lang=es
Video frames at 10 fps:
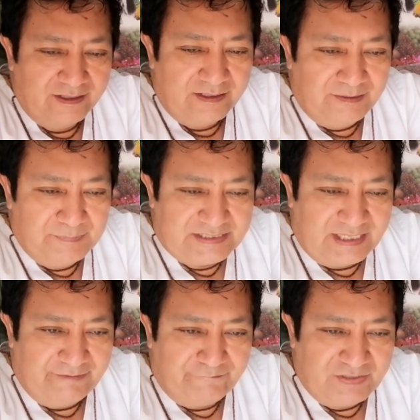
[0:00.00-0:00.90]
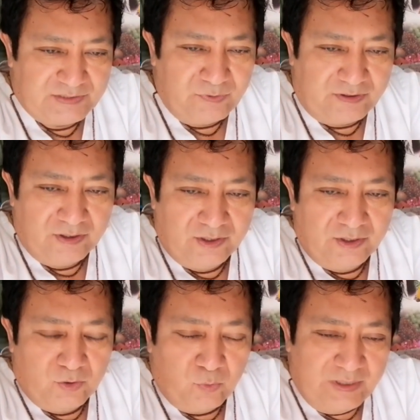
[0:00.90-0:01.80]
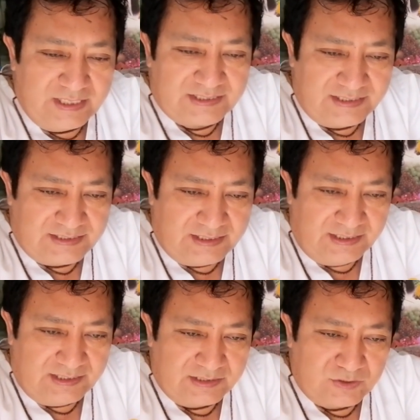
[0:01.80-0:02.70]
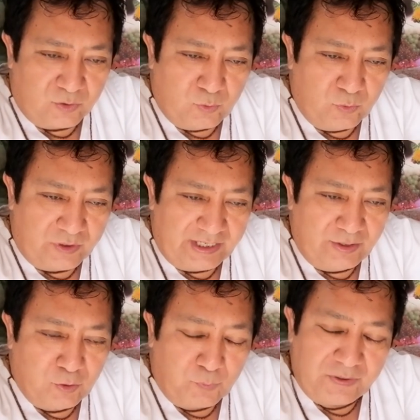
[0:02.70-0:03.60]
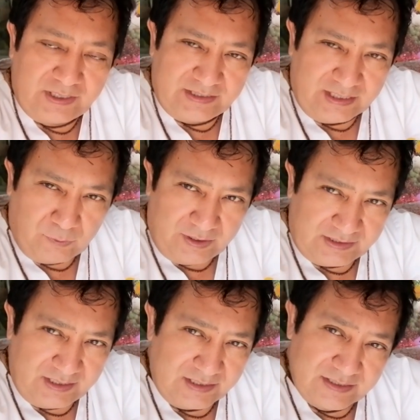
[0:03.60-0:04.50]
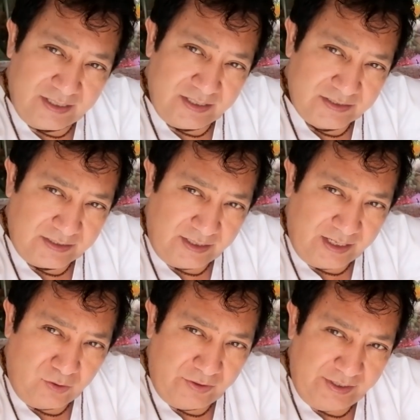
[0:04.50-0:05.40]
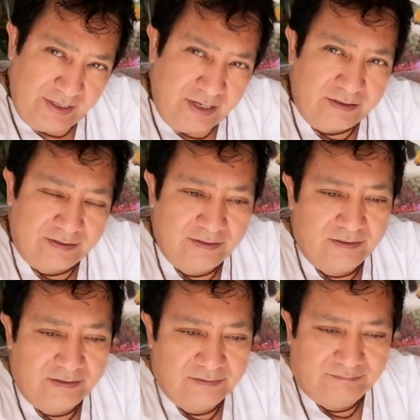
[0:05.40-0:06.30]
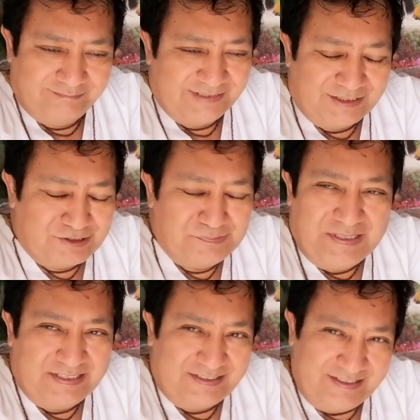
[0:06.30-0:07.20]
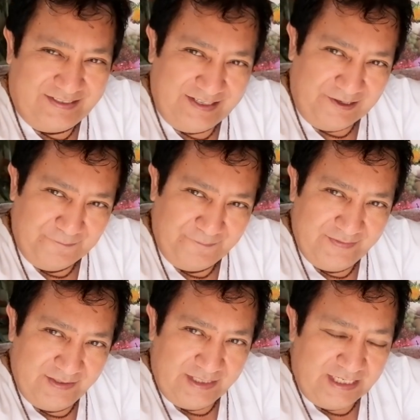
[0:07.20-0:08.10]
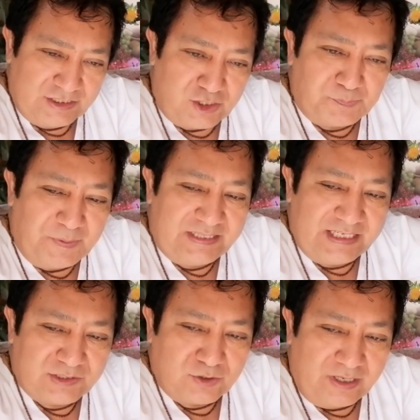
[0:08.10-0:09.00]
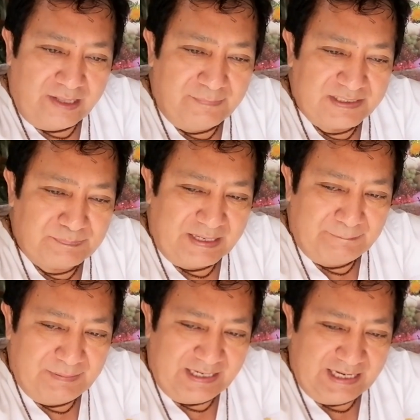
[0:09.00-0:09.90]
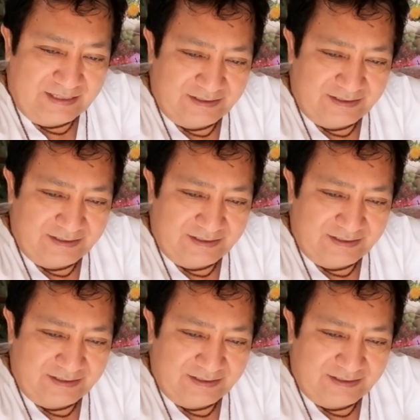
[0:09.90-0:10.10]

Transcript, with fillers: y me sigan en Facebook. Una cistitis ocurre no porque te aguante las ganas de ir al orinar, es mentira. Eso es pretexto nada más para pelear